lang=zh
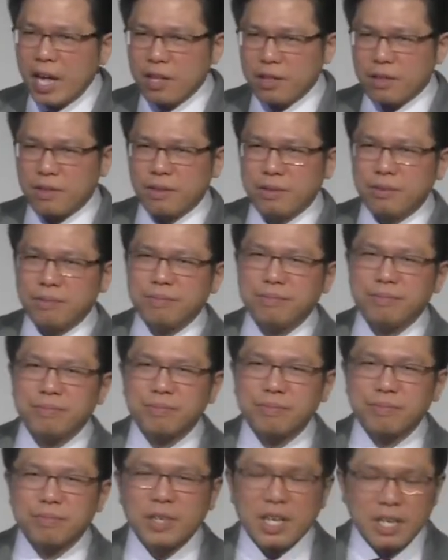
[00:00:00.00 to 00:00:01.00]
把我们
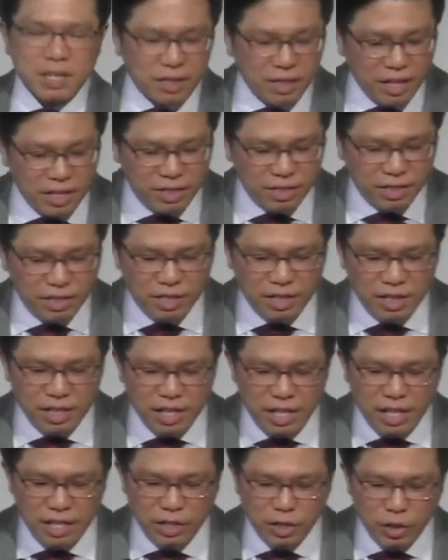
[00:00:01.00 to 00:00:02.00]
所有的精力
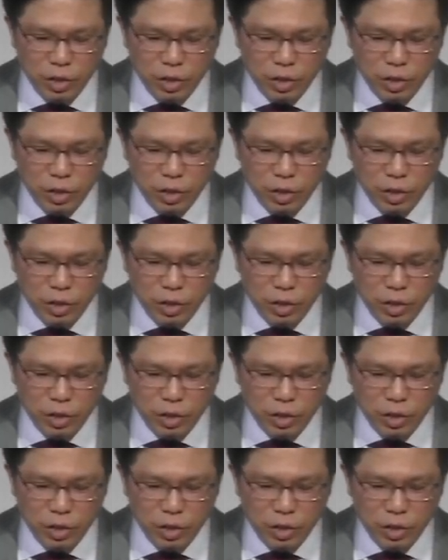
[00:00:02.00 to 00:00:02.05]
呢，